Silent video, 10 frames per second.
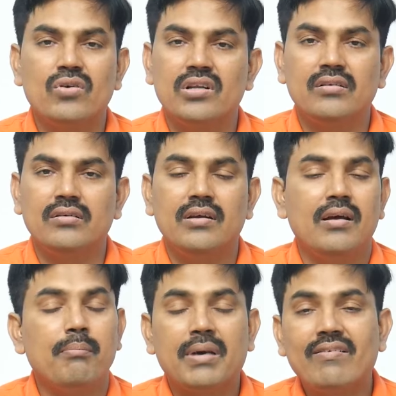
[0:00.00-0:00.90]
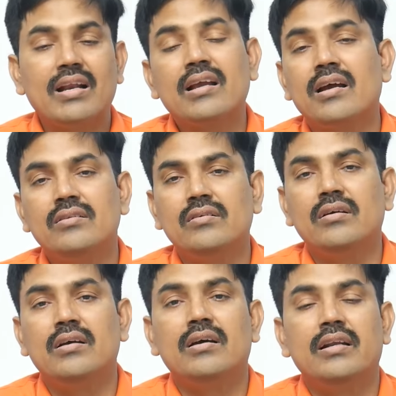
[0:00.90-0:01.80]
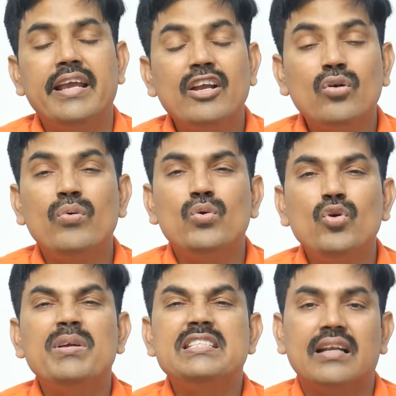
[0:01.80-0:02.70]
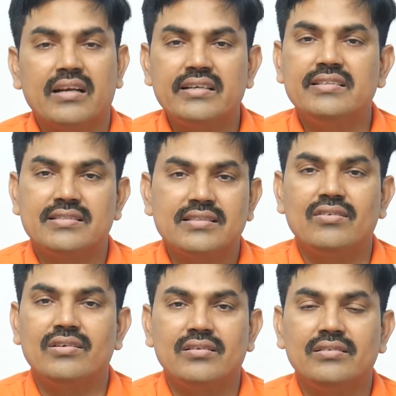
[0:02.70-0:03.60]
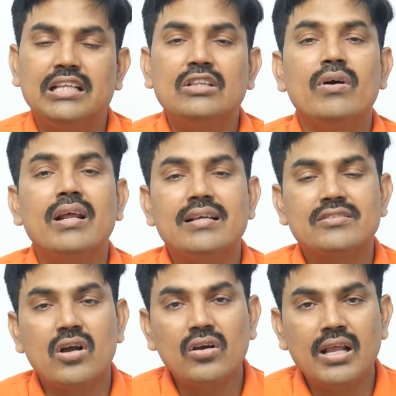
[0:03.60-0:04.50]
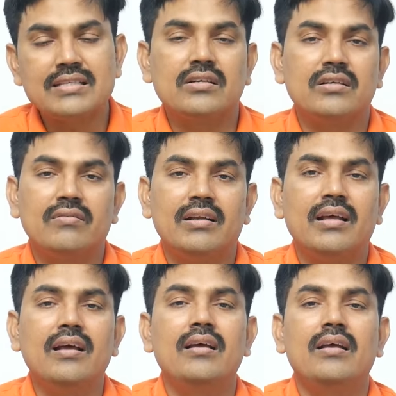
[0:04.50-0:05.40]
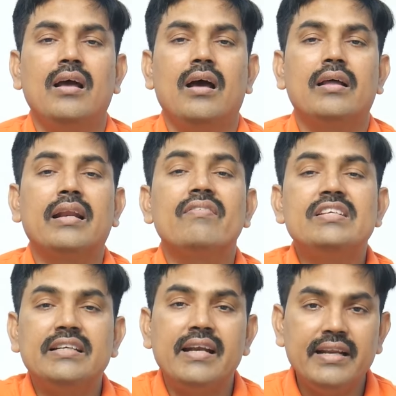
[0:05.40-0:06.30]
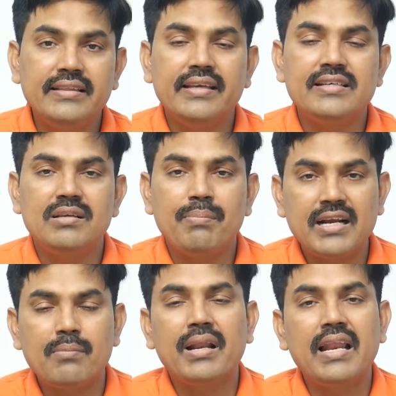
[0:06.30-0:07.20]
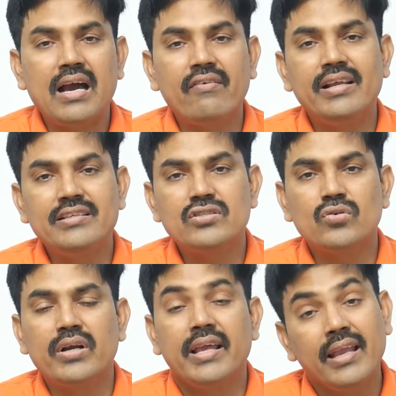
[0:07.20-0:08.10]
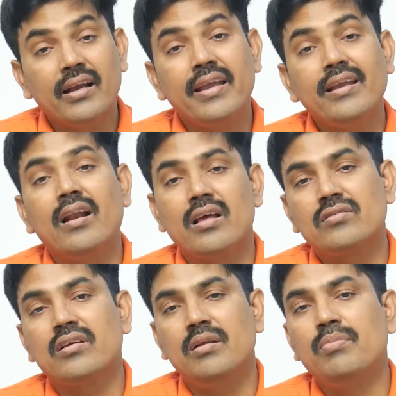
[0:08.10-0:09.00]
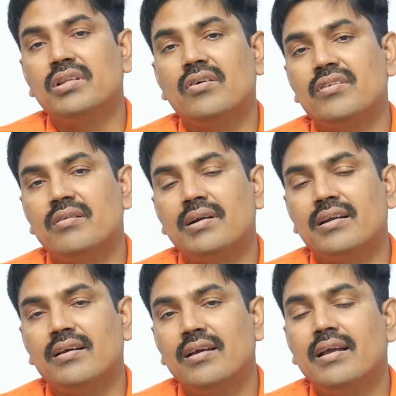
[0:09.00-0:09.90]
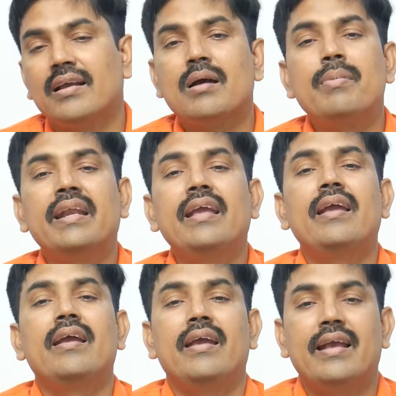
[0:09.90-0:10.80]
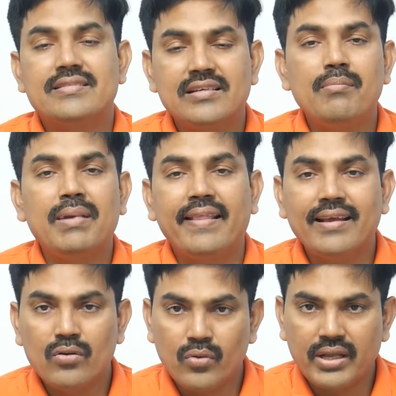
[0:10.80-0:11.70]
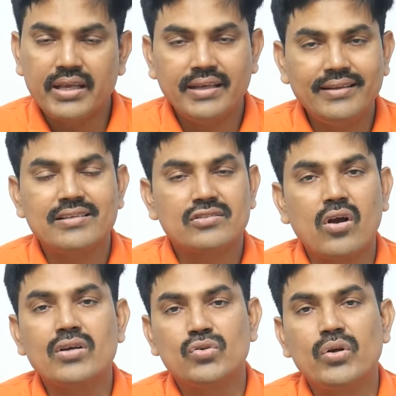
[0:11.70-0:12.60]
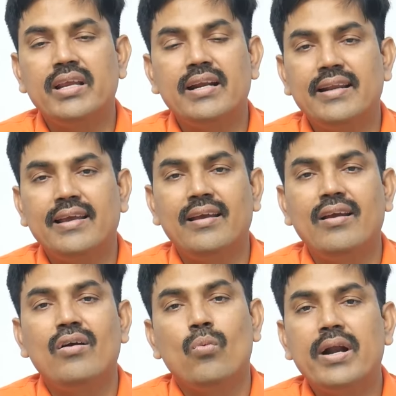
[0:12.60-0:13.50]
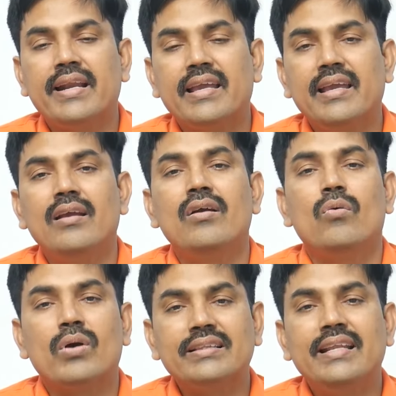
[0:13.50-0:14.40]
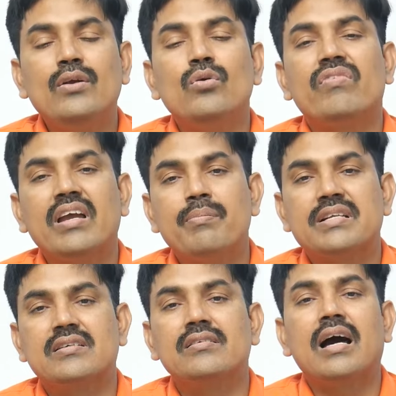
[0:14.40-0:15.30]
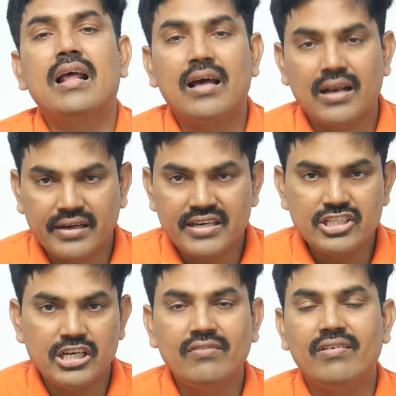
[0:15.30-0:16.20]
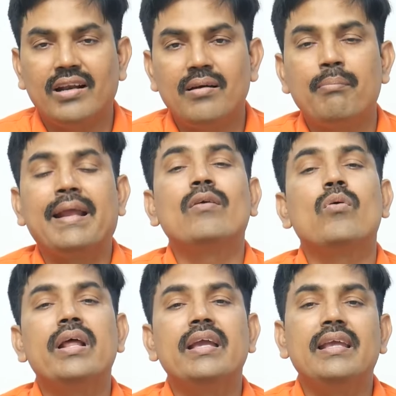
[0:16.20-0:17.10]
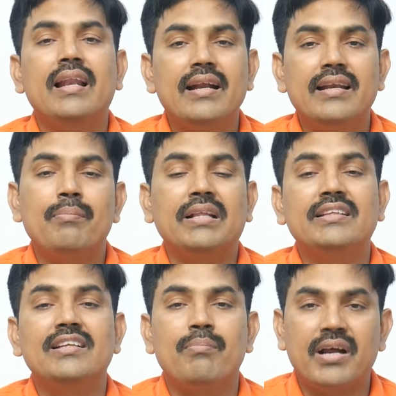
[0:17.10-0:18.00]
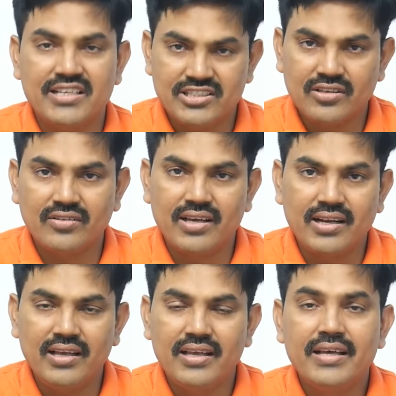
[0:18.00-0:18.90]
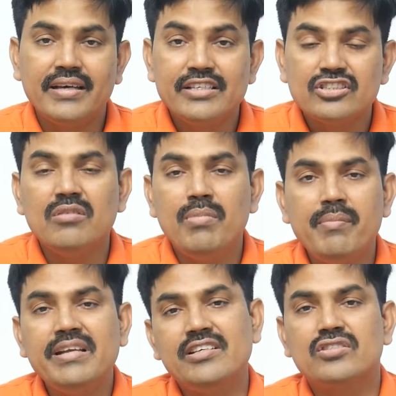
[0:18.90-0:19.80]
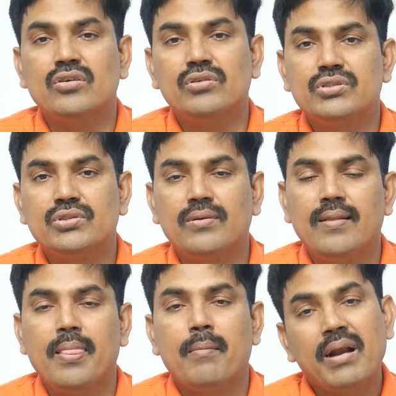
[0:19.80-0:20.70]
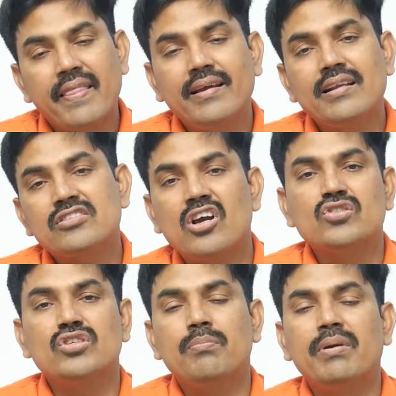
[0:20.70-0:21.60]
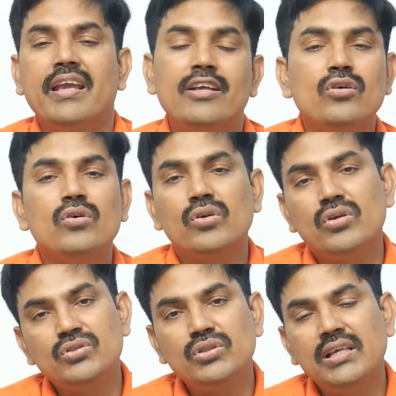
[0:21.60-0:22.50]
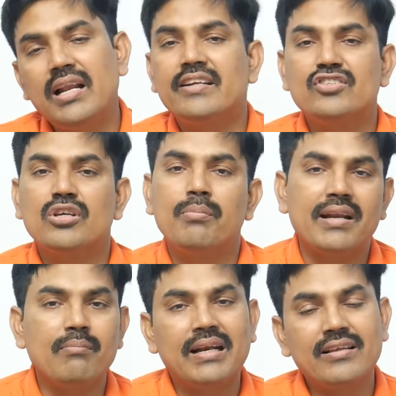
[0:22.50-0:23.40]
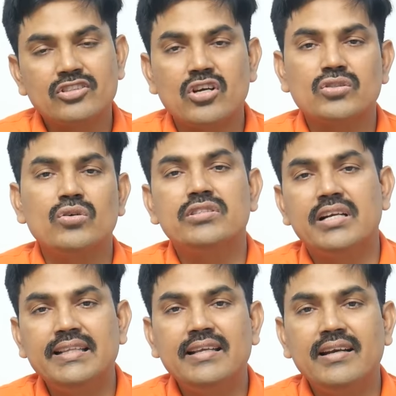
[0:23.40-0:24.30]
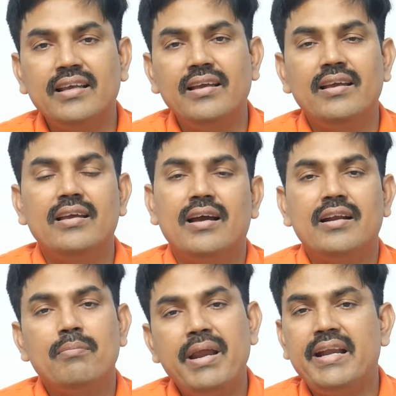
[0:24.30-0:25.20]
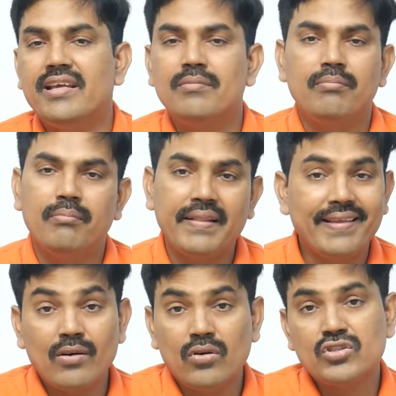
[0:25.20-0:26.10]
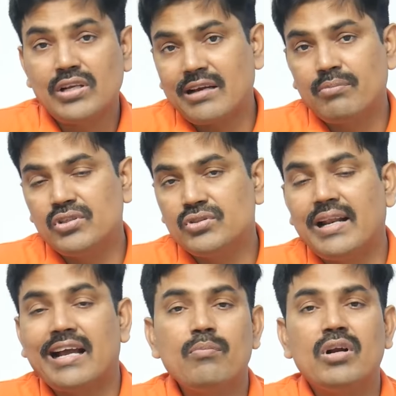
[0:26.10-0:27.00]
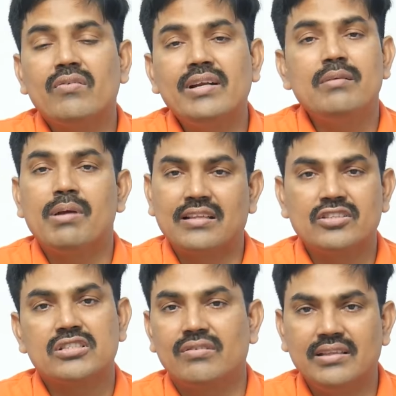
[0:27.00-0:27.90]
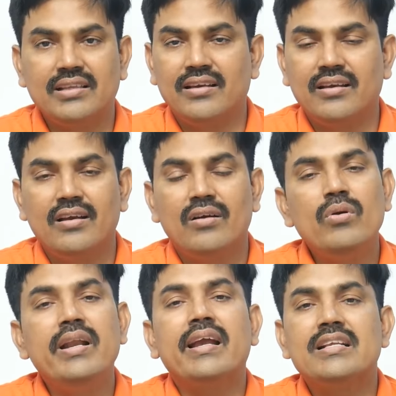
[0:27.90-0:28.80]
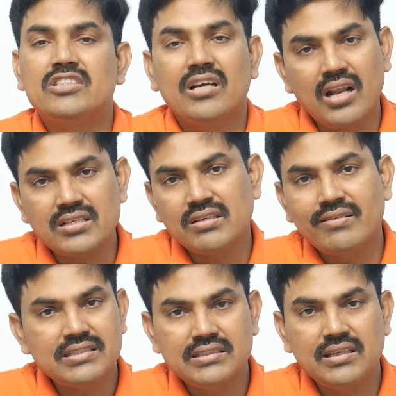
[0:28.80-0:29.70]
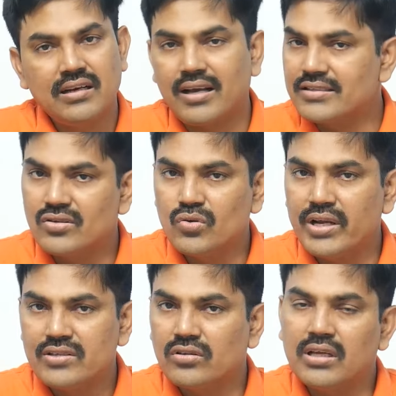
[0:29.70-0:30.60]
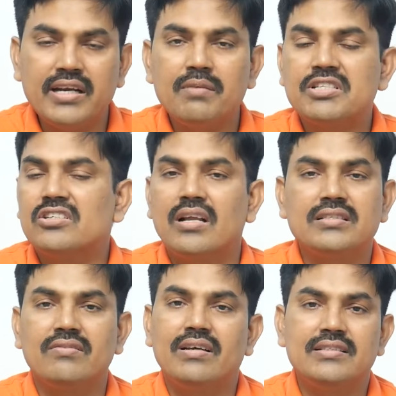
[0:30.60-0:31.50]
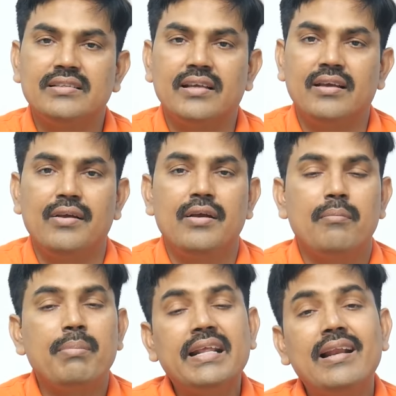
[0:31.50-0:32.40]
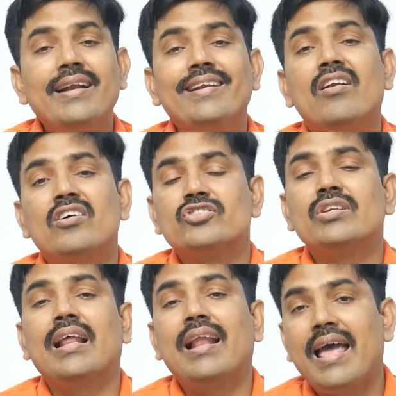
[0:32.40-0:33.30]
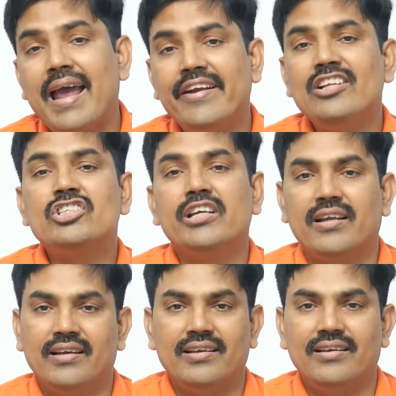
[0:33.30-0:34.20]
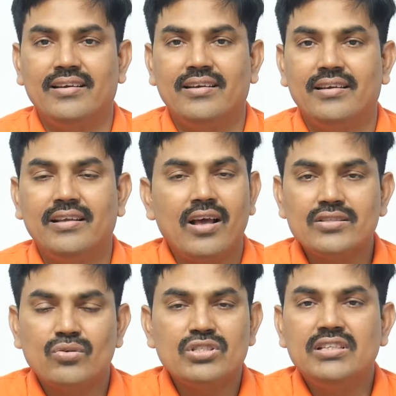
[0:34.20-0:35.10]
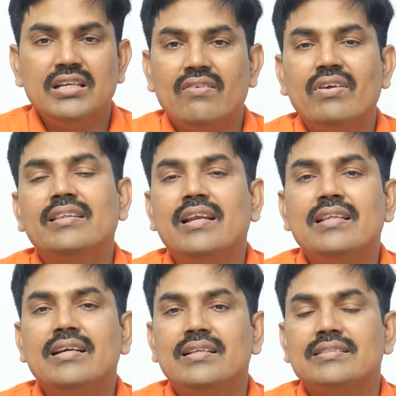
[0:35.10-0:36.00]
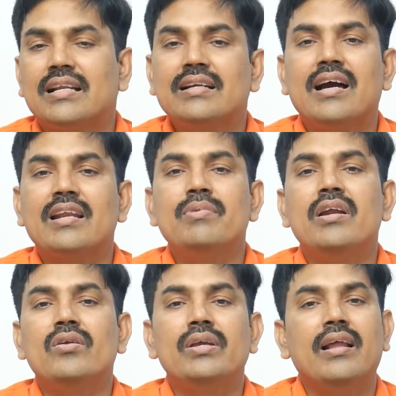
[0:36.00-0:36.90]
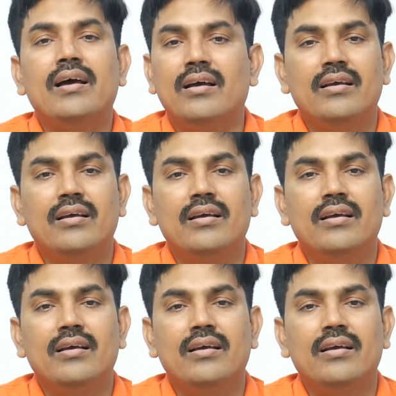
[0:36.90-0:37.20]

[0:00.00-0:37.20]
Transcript: ఎక్కువ ఉండదు మనం అలా కాదు ఎక్కువ టూ మచ్ అలకేట్ చేస్తూ ఉంటాం తద్వారా ఆ స్టాక్ లాస్ అవడం వల్ల రెవెన్యూ ట్రేడింగ్ దిగేసి పడ్డప్పుడలు యావరేజ్ చేసుకుంటే ఇంకా ఇంకా లాస్లోకి వెళ్ళిపోతూ ఉంటారనమాట కాబట్టి ఎసెట్లు మన దగ్గర కూడా ఏదైనా స్టాక్స్ ఉన్నాయంటే వాటికి ఒక త్రీ టు ఫైవ్ పర్సెంట్ అలా అలకేట్ చేయడం వల్ల మనం కూడా ఇలాంటి పద్ధతిని పాటించడం ద్వారా రిస్క్ని మినిమైజ్ చేసుకోవచ్చు మన దగ్గర స్టాక్స్ ఉన్నప్పుడు ఏదో ఒక రోజు ఇలాంటి రిస్క్ మన మన స్టాక్స్ కూడా జరిగిద్దండి అంటే పేటీఎం మన దగ్గర ఉండొచ్చు లేకపోవచ్చు లేకపోవడం అనేది మన అదృష్టం అంతే ఉంటే ఖచ్చితంగా లాస్ అవ్వాల్సిందే లాస్ట్ టూ డేస్లో థర్టీ పర్సెంట్ లాస్ అవ్వాల్సిందే బట్ ఇలాంటి లాస్ని ఎలా హ్యాండిల్ చేయాలి లాస్ట్ వచ్చిందని ఎవరు తెలియదు కదా సడన్గా ఆర్బీఐలో ఇలా